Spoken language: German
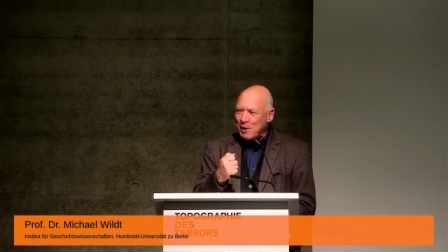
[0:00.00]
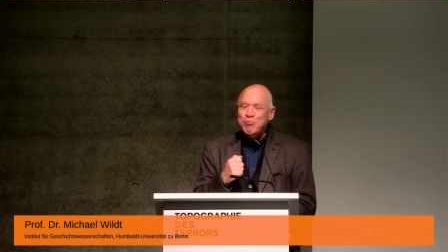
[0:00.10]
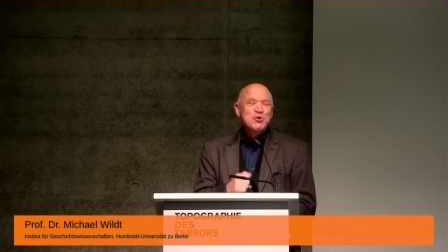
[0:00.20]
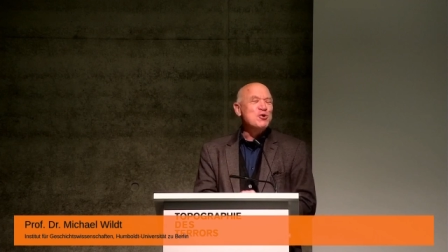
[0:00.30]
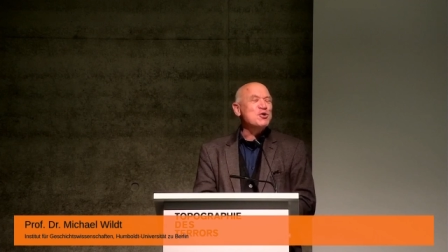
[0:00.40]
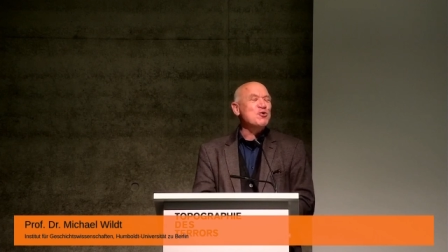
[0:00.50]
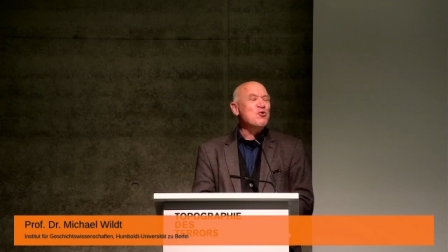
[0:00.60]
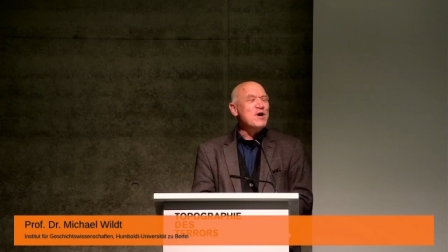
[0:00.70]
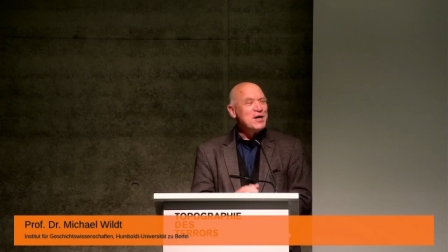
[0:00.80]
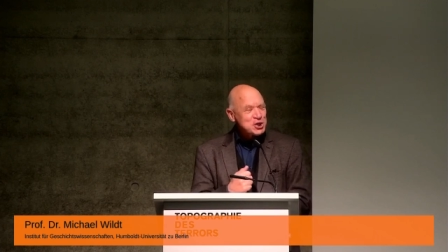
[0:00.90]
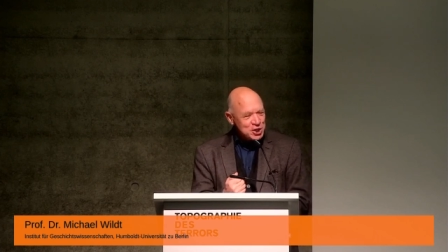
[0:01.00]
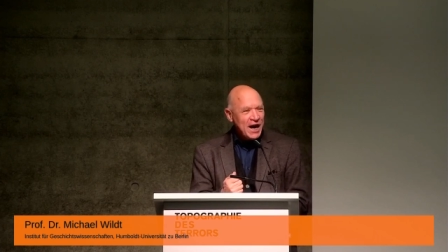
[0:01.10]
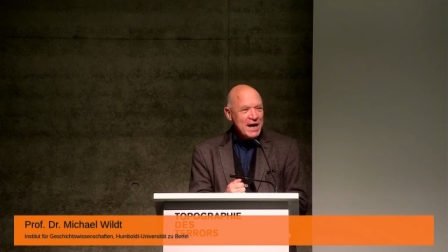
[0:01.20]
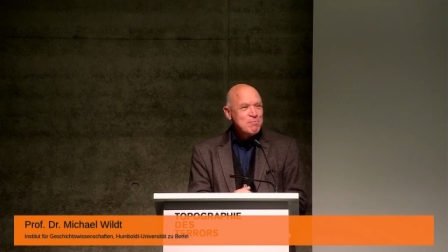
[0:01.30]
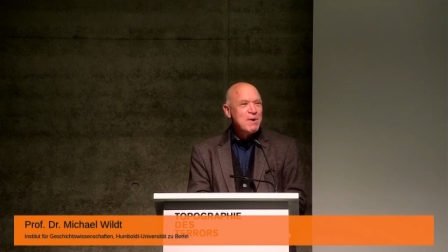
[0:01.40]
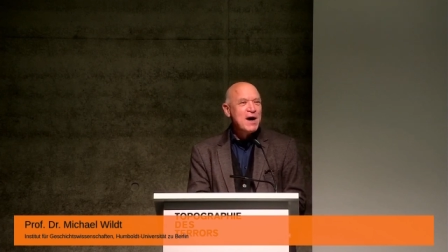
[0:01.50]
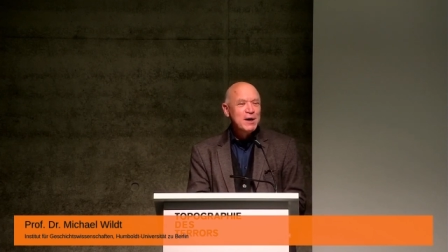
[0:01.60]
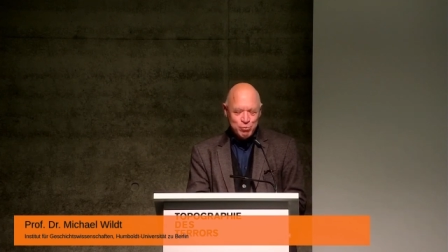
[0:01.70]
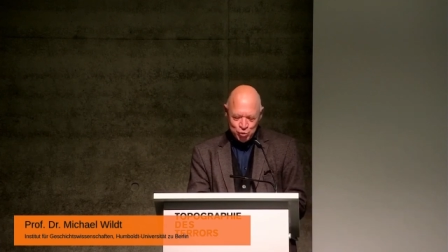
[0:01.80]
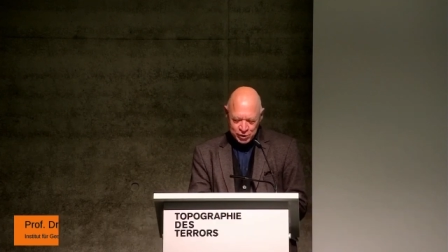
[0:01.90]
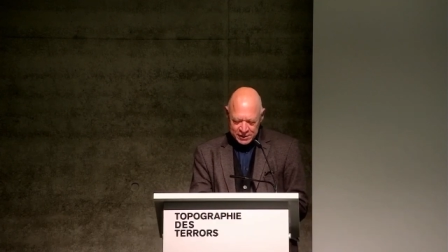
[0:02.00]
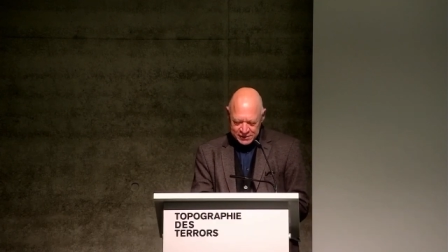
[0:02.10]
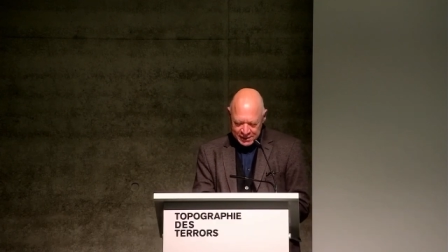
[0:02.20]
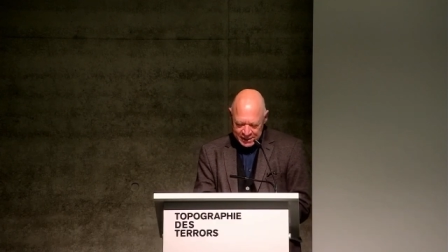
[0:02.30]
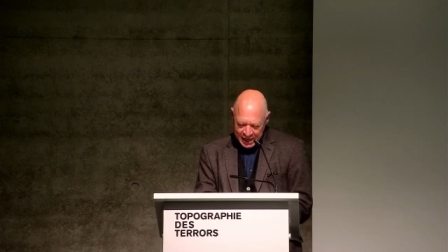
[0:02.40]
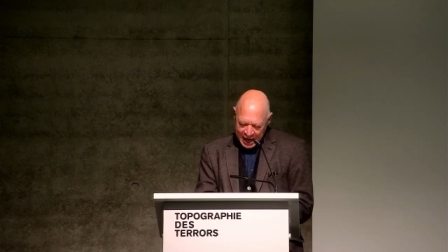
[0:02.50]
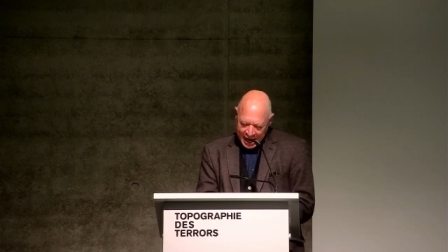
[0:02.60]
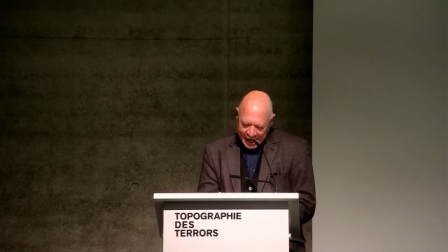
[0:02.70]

und eine Position hat, streitbare Bücher sind.